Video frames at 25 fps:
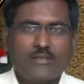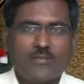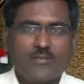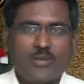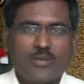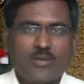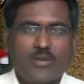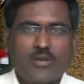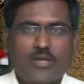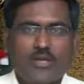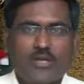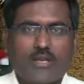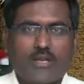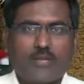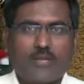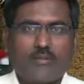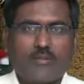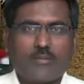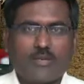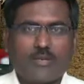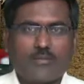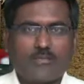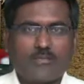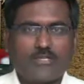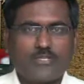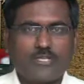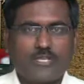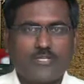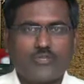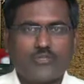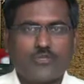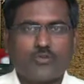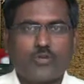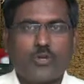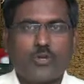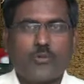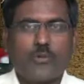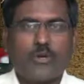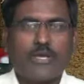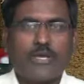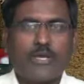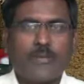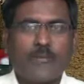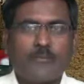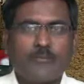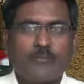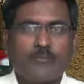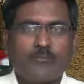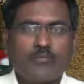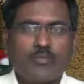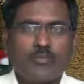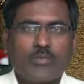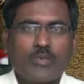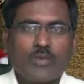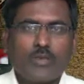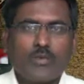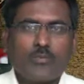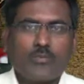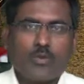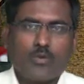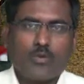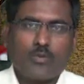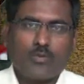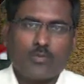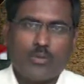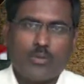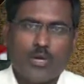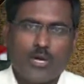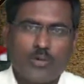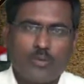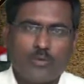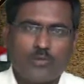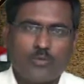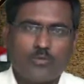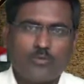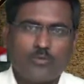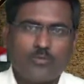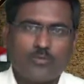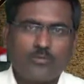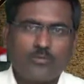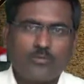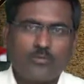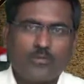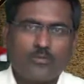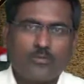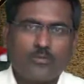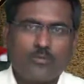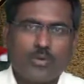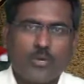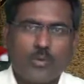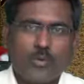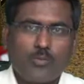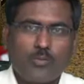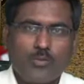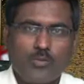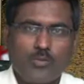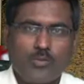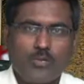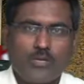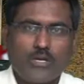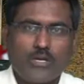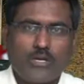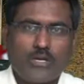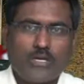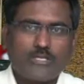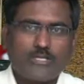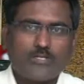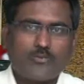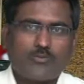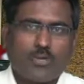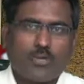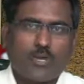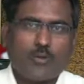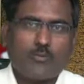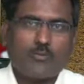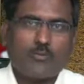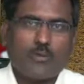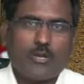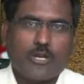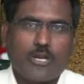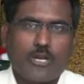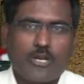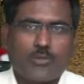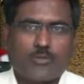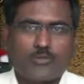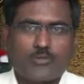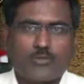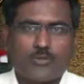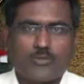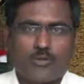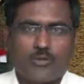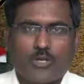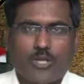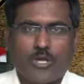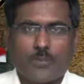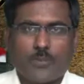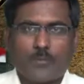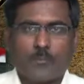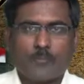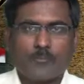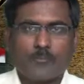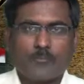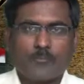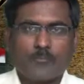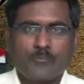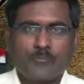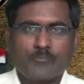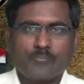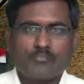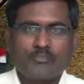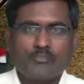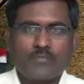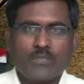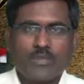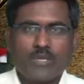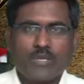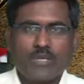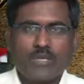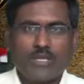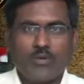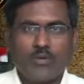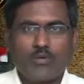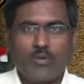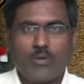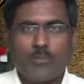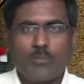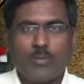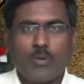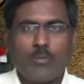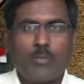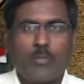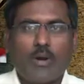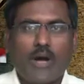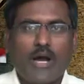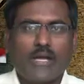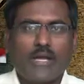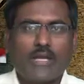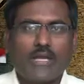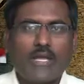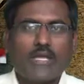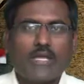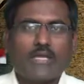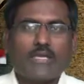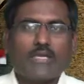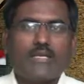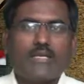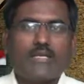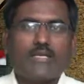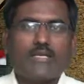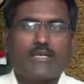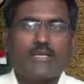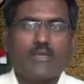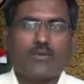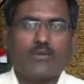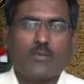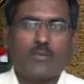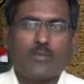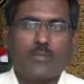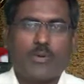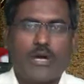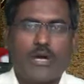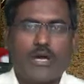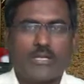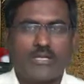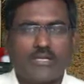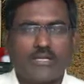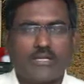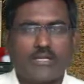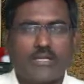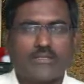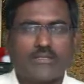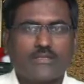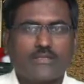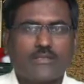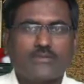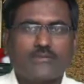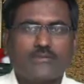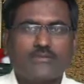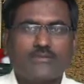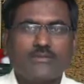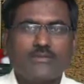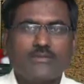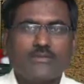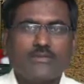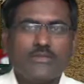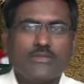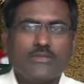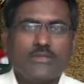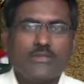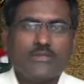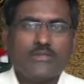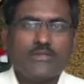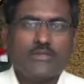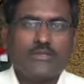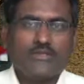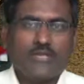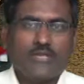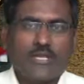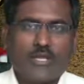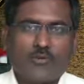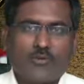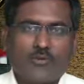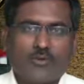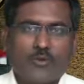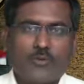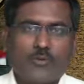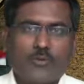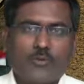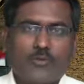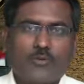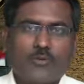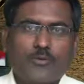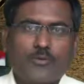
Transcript: ప్రిలారా మనం సజీవులమై మరోమారు ప్రభుని యొక్క స్వరం వినగలుగుతూ ఉన్నాం ఈ గొప్ప భాగ్యాన్ని ఈ గొప్ప ఆధిక్యతను దేవుడు